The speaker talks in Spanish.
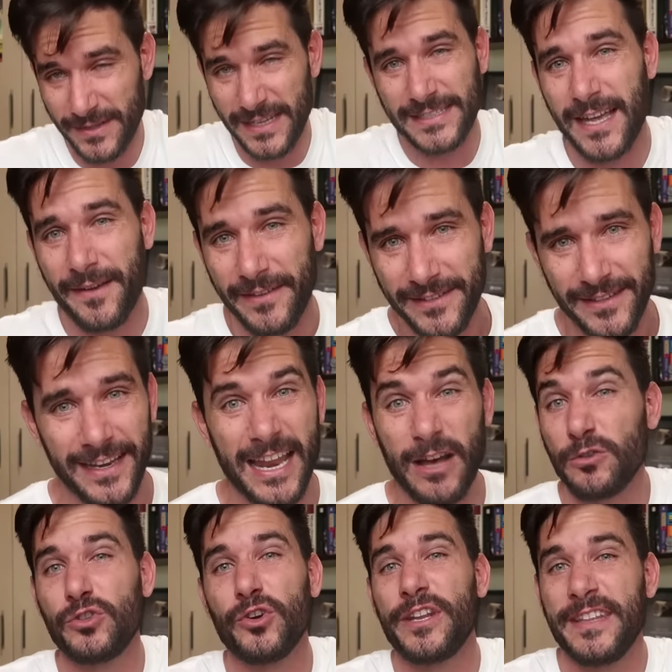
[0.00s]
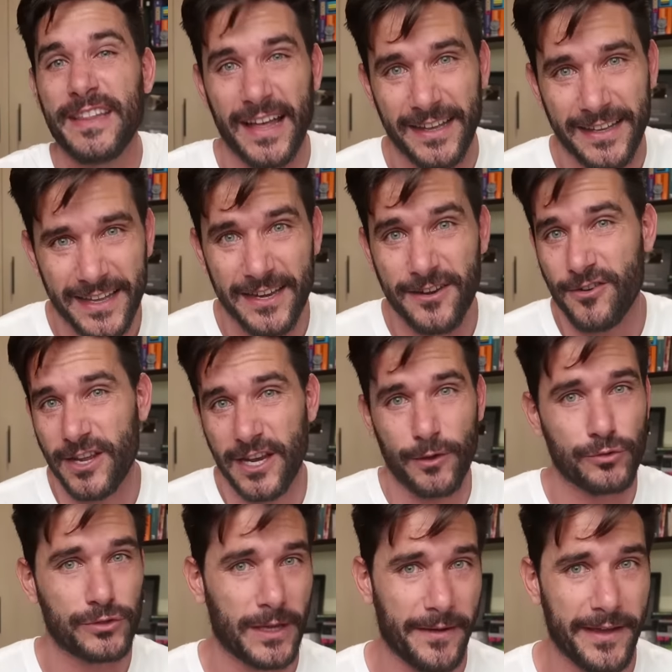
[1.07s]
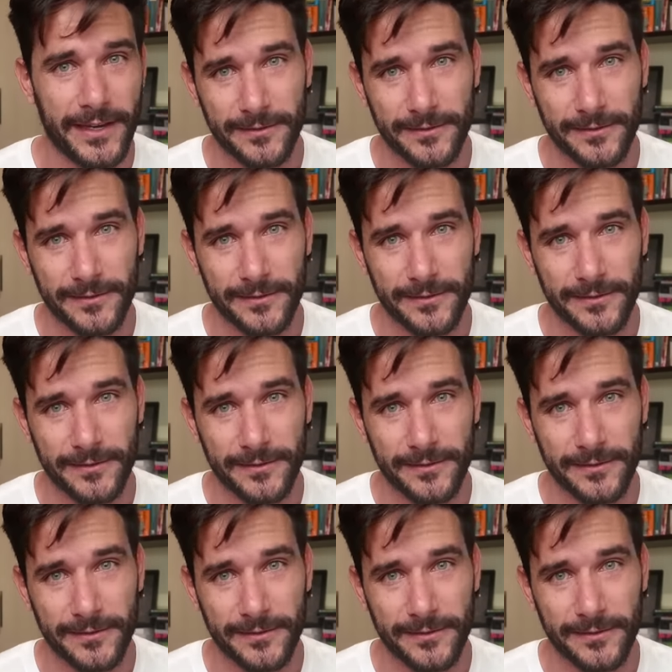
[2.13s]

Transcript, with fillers: ya sabes, la autoridad, que es lo que le gustaba a